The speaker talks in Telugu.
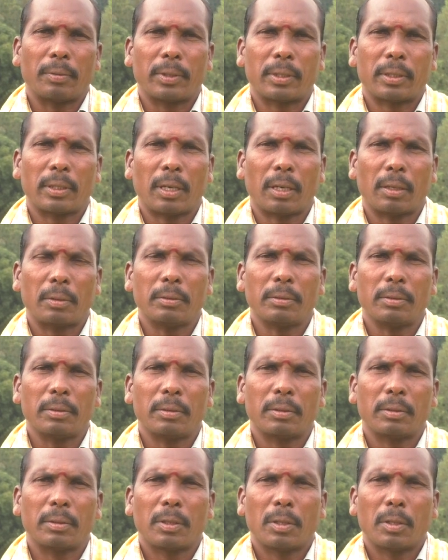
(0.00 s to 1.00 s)
విత్తనాలు
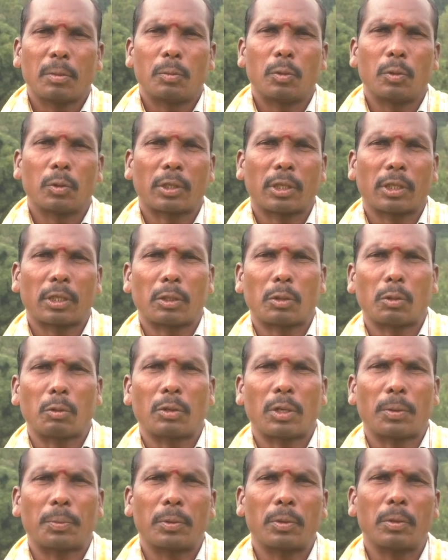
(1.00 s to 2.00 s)
పూత దశ
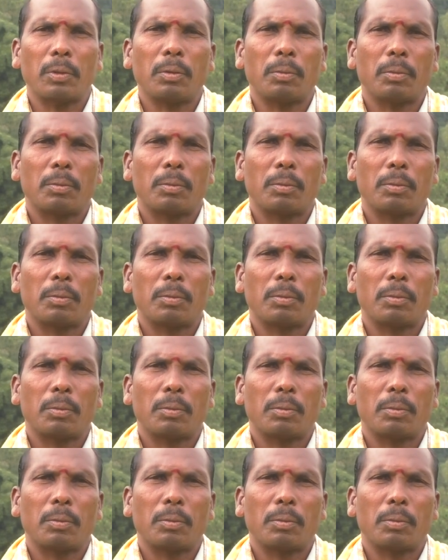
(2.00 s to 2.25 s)
ఉన్నప్పుడు